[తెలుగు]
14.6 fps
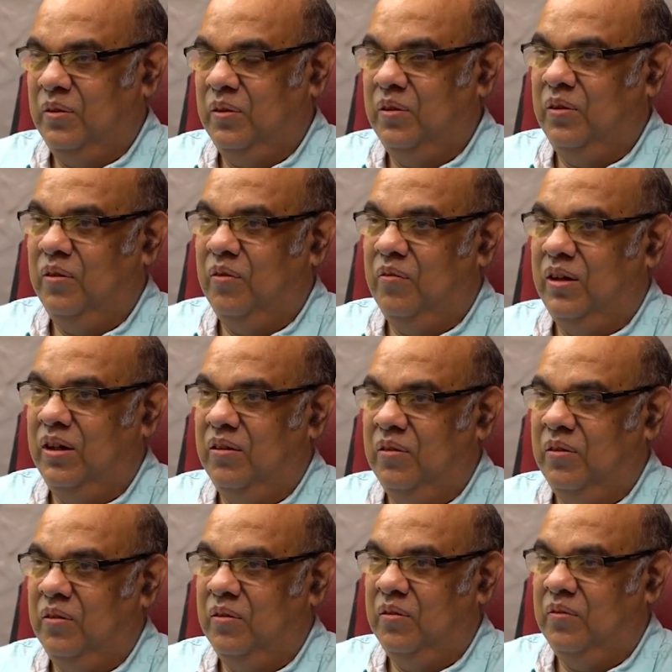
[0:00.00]
సో వాళ్ళు
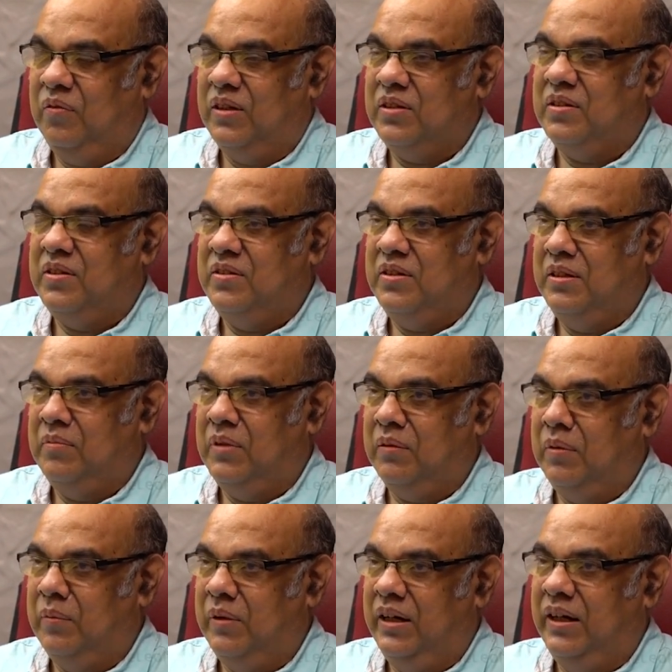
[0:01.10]
ఫస్ట్ సినిమాకి
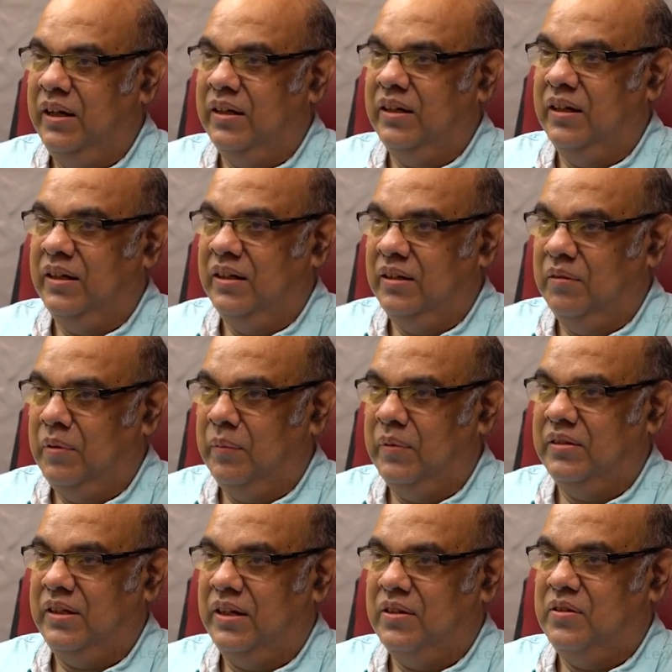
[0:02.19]
మిమ్మల్ని లీడర్గా
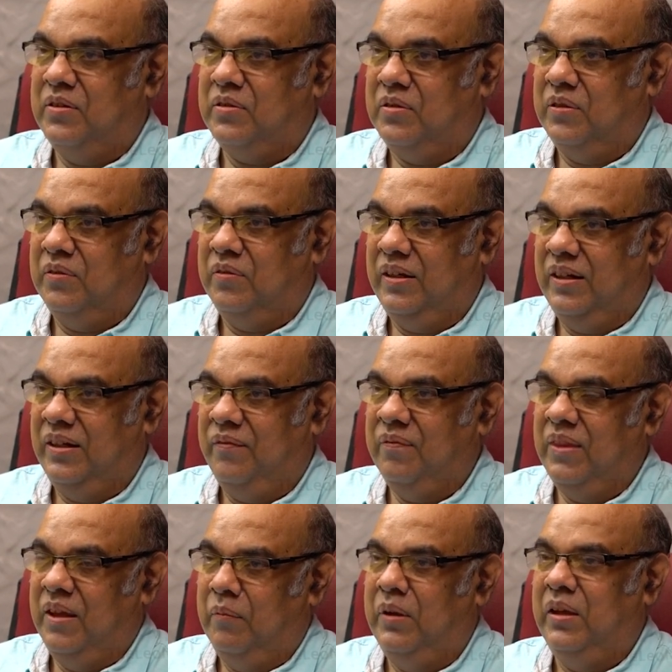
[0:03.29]
మిమ్మల్ని సెలెక్ట్ చేసుకోవడం వల్ల
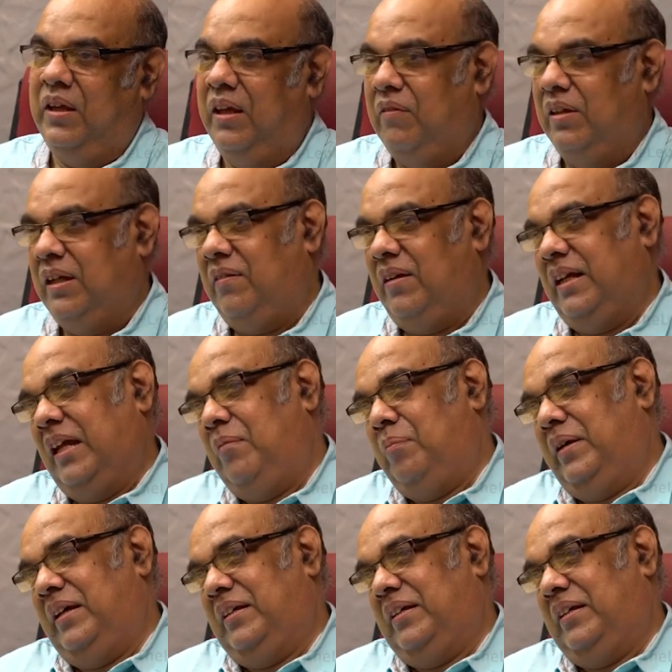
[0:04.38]
మీరు ఏ విధంగా వాళ్ళకి హెల్ప్